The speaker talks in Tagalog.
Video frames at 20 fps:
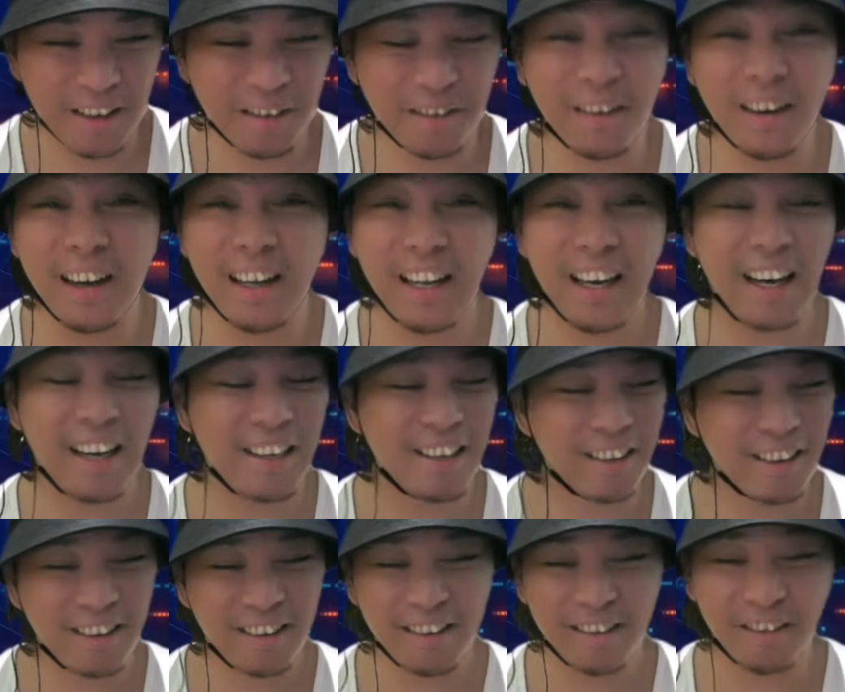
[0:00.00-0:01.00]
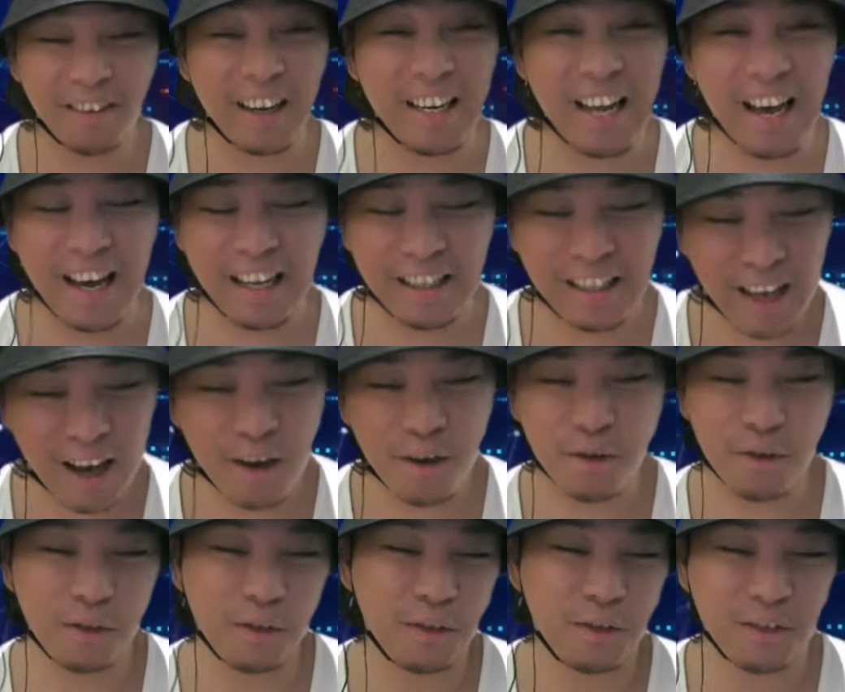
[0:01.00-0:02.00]
Wala, no? Wala
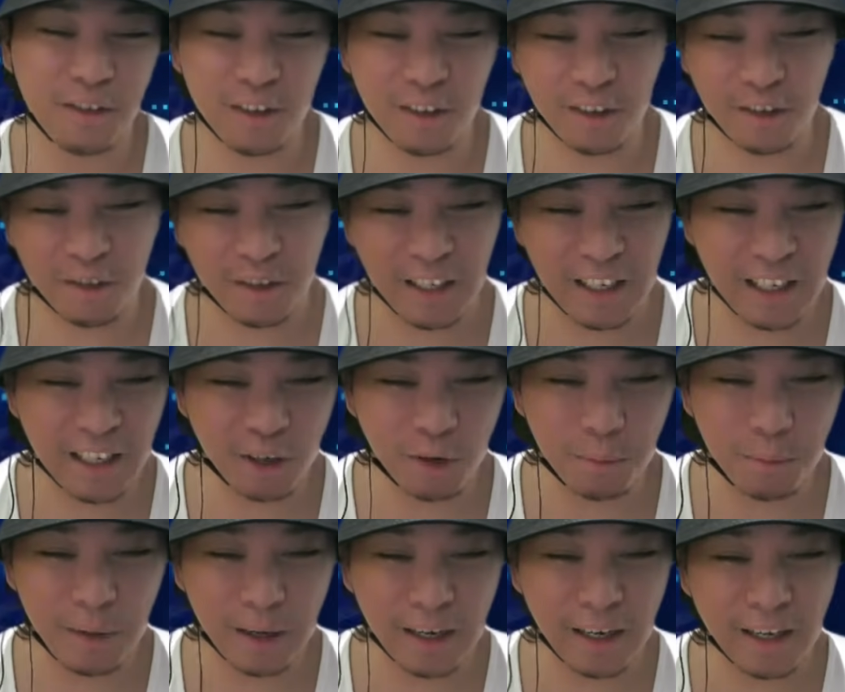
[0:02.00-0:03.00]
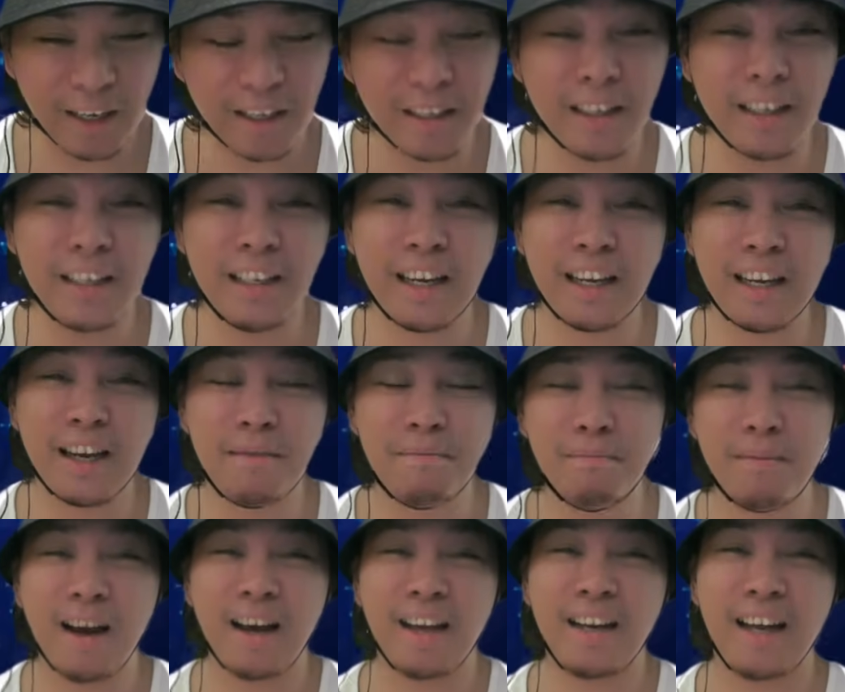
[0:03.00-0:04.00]
daw. No? Wala, kumbaga, hindi lang
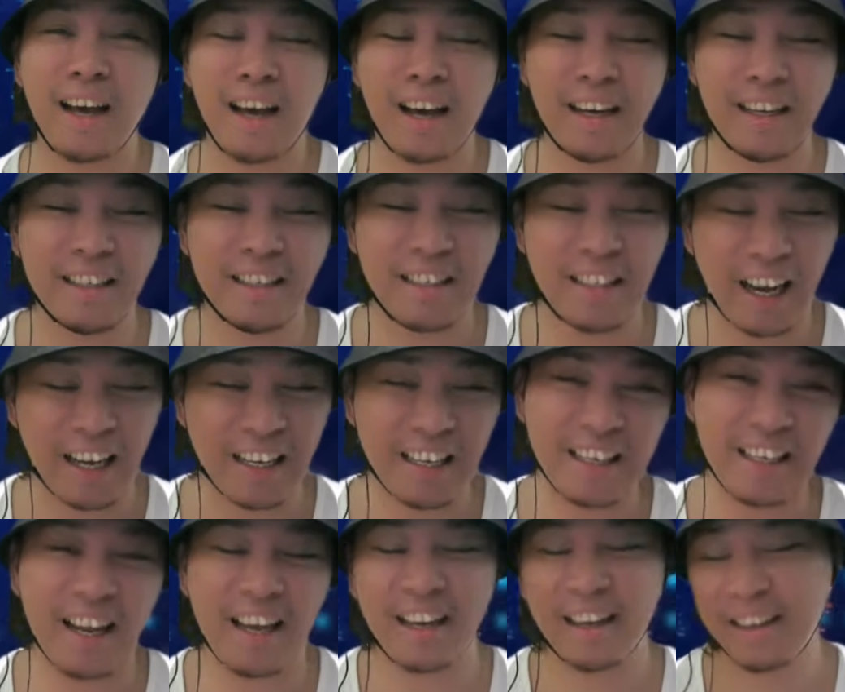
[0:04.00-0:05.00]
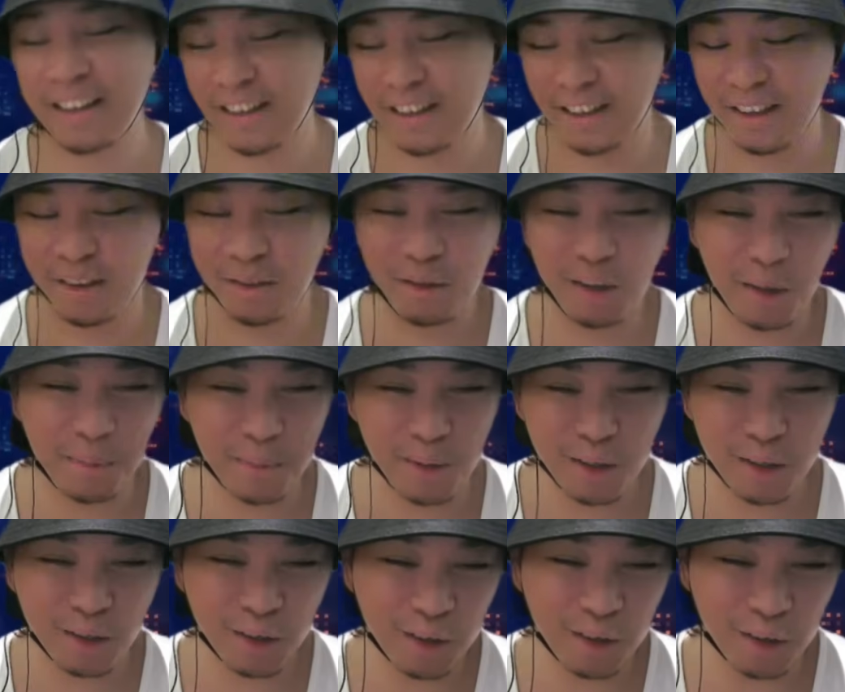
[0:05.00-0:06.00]
gambala ang China. Isipin
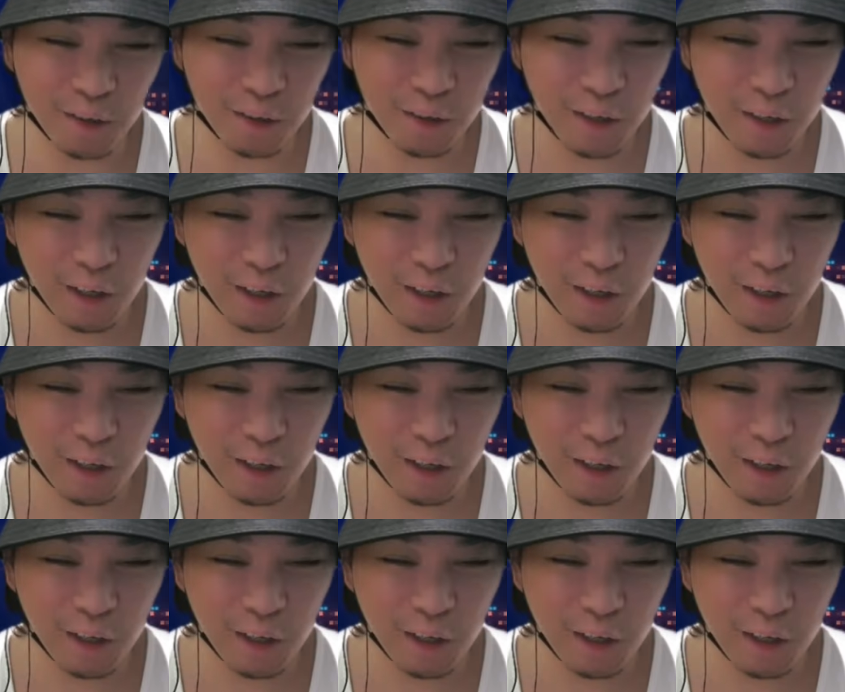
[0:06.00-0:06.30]
nyo, no?